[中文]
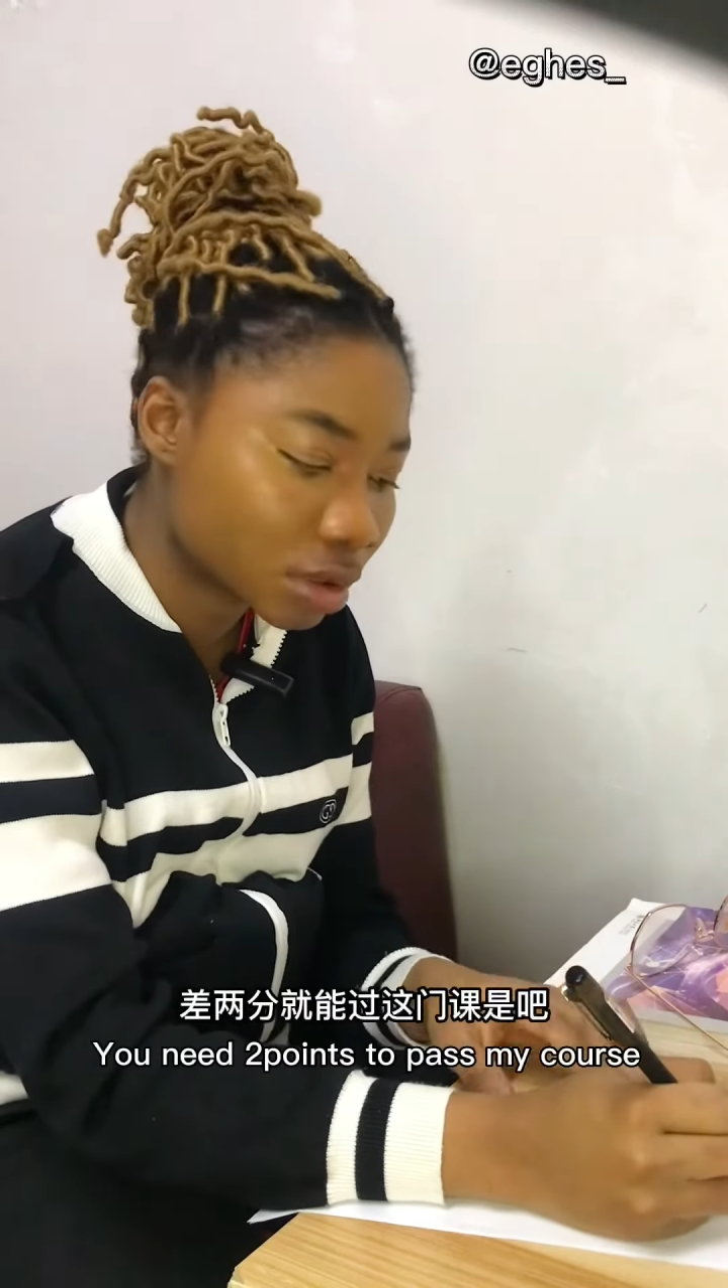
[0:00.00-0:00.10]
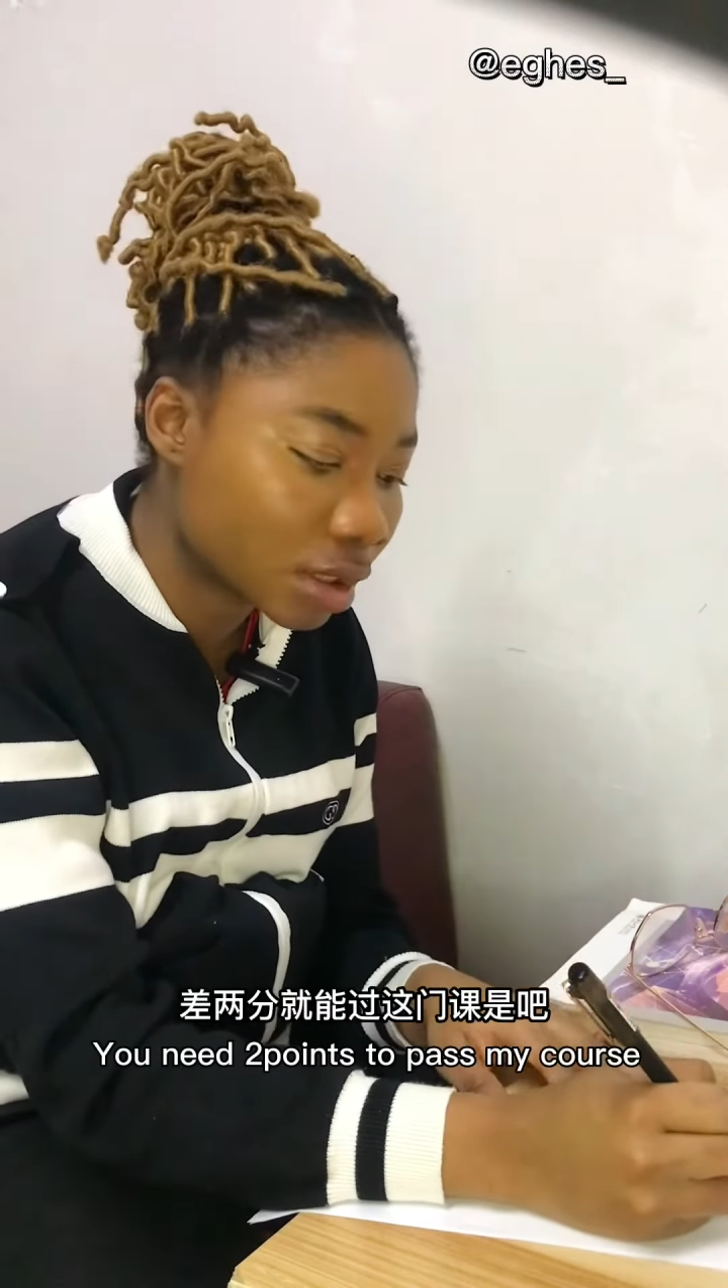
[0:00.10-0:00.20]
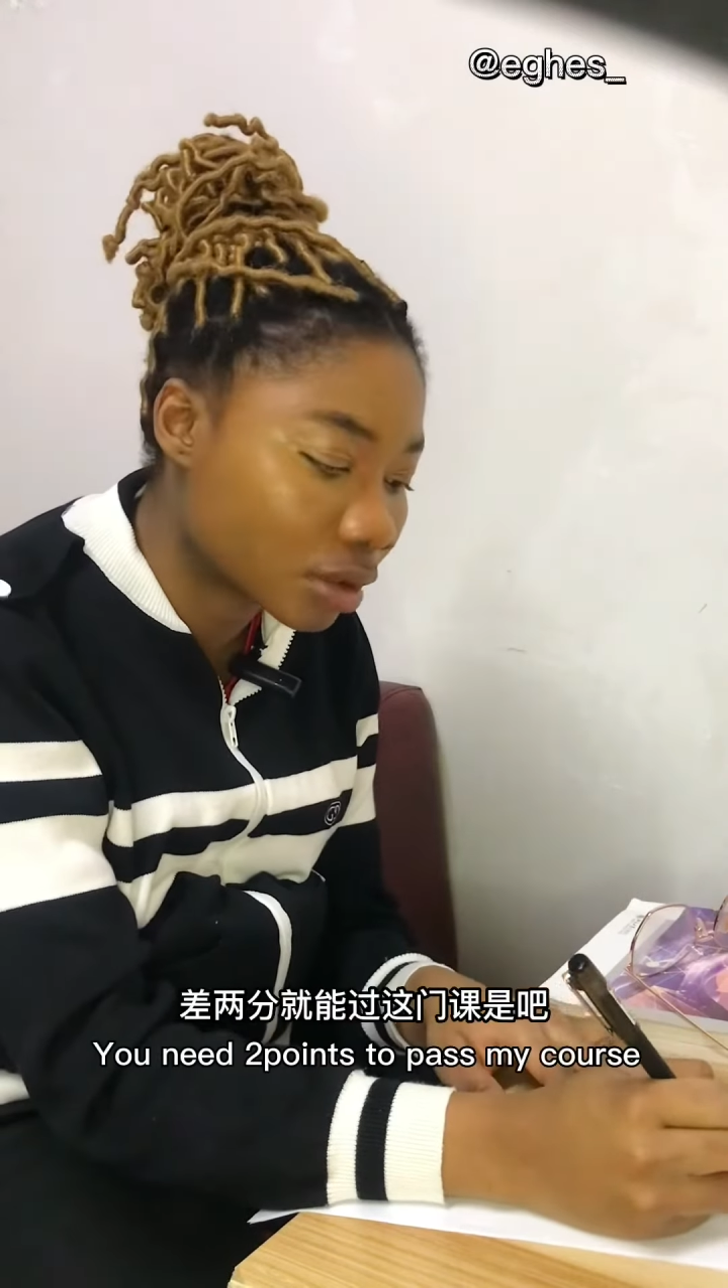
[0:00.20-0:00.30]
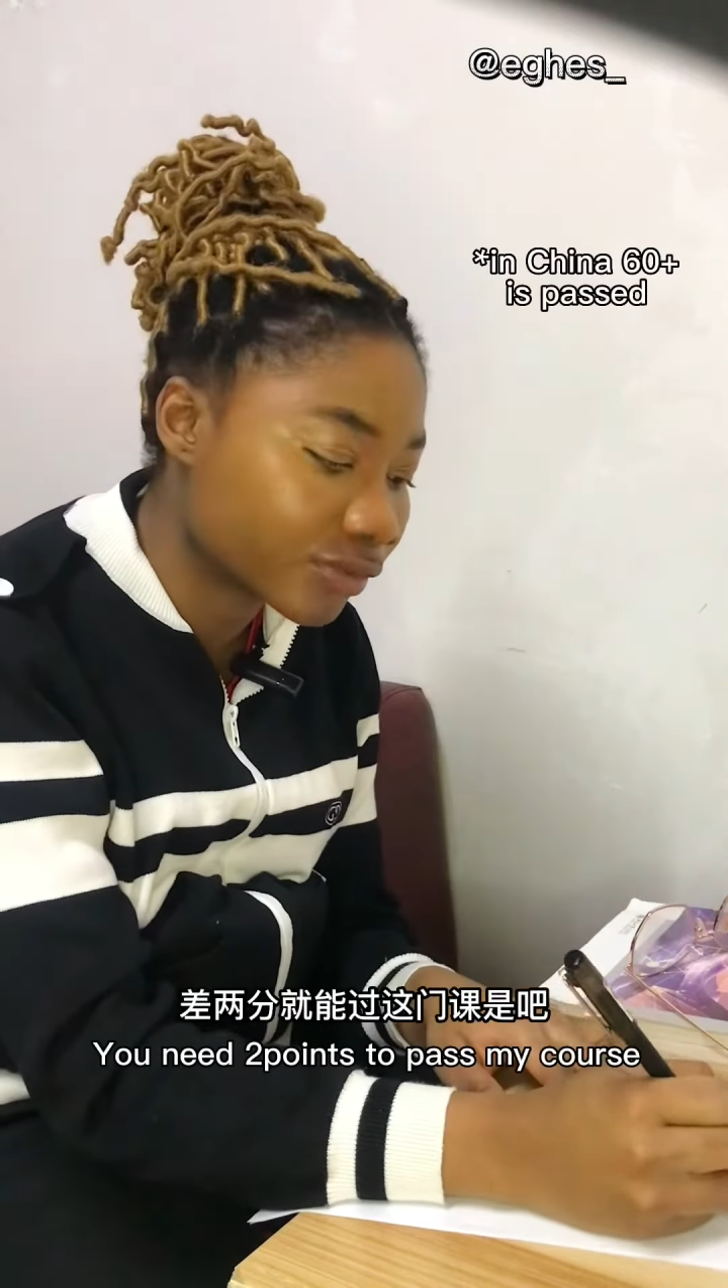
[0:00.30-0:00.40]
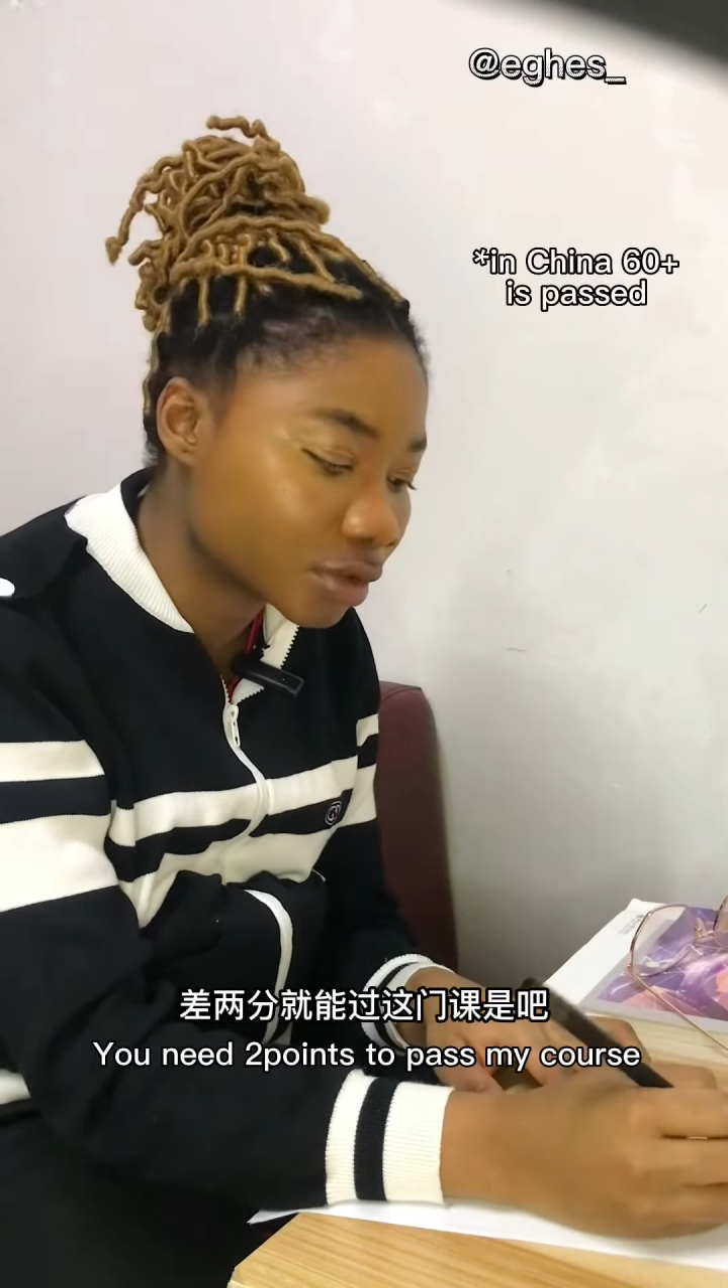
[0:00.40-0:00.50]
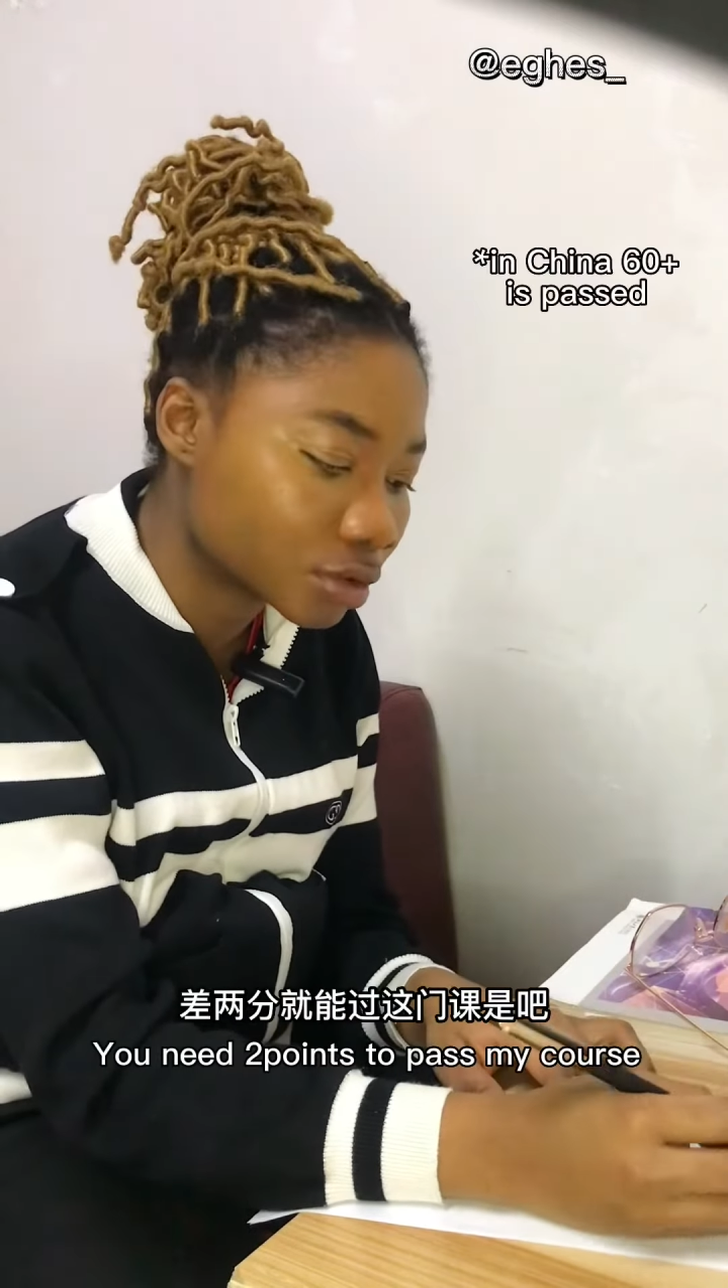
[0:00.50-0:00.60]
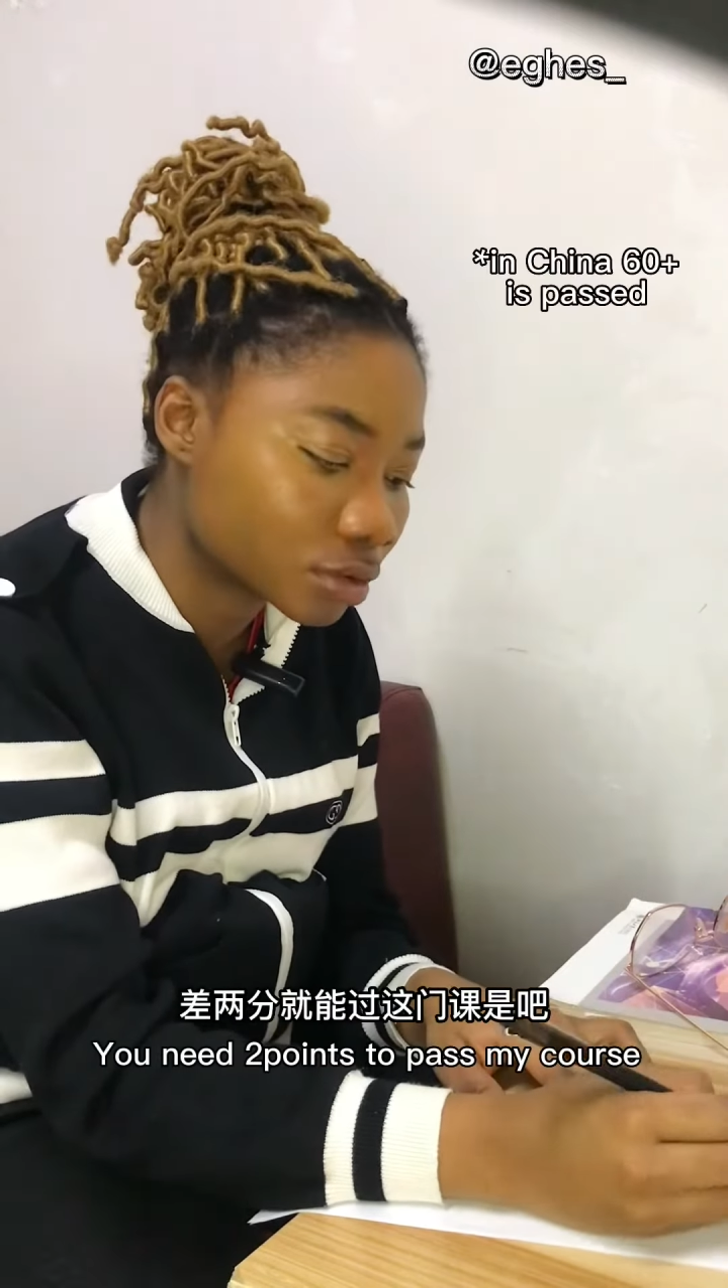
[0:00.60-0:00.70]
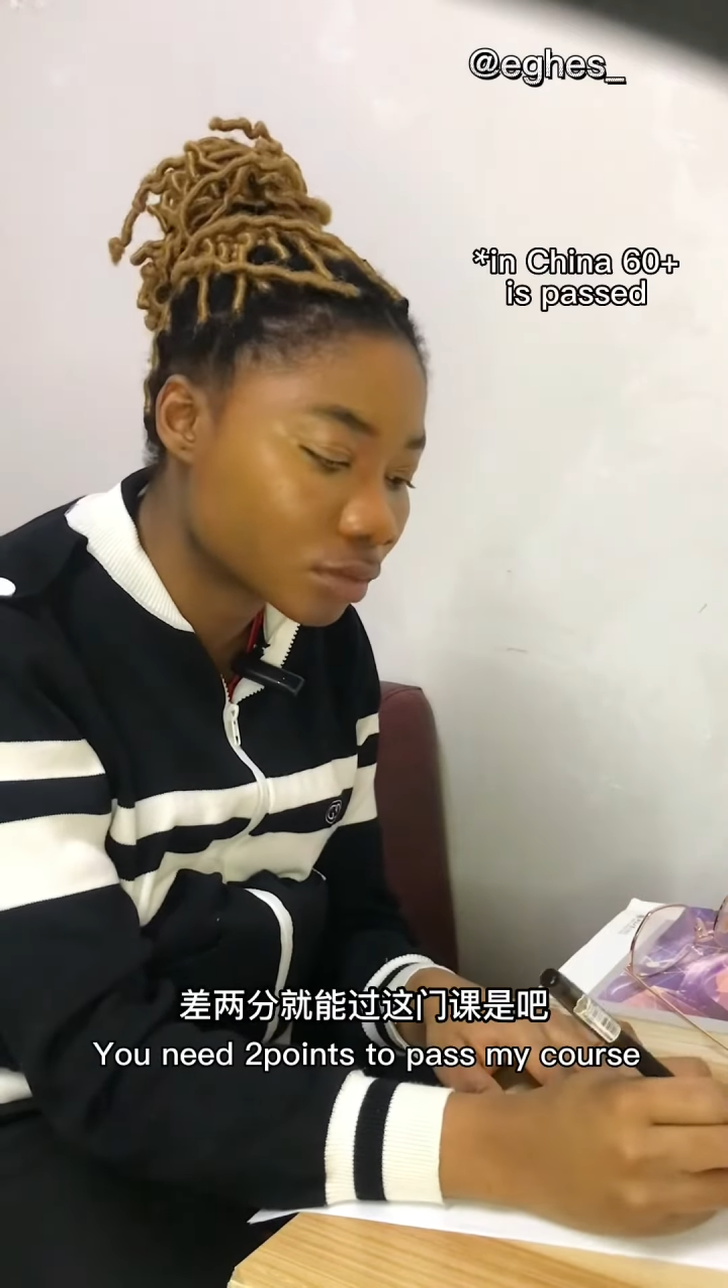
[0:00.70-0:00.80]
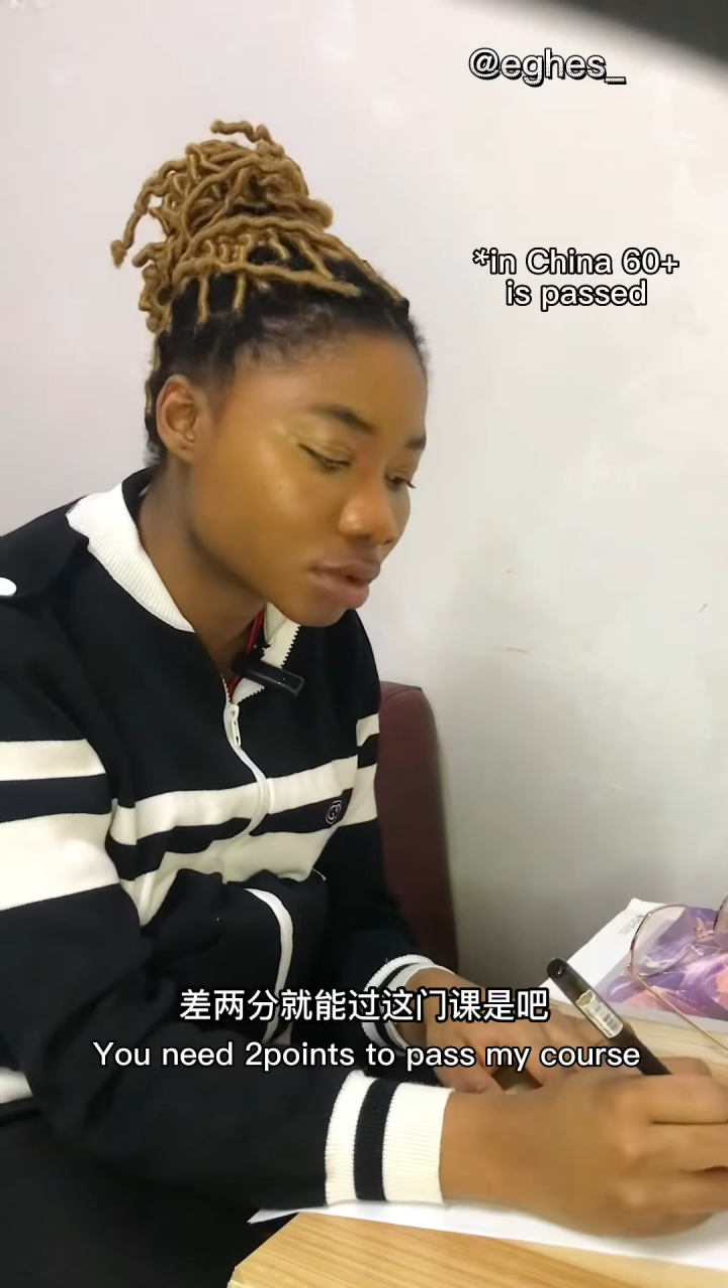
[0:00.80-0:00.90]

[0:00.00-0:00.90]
差两分就能